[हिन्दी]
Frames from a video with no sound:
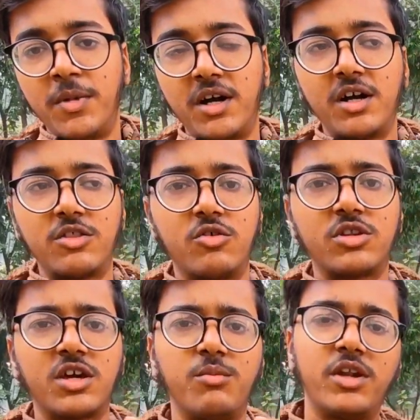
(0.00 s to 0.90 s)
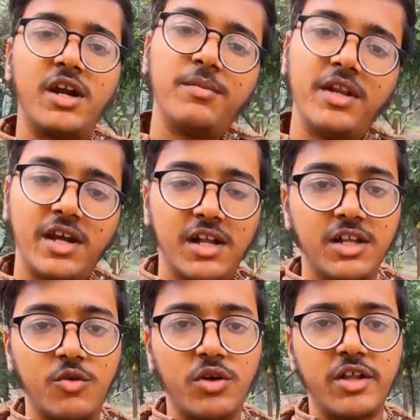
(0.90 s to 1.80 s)
पक्का और तक मैं राइड पे निकल
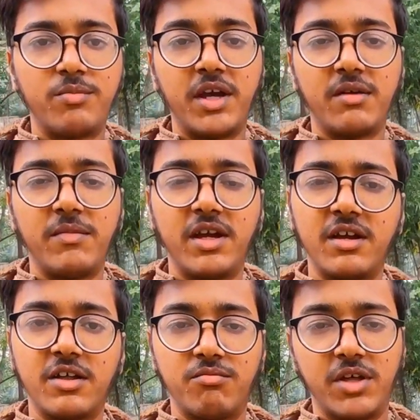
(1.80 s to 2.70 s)
जाऊँगा गाइस पैकिंग पैकिंग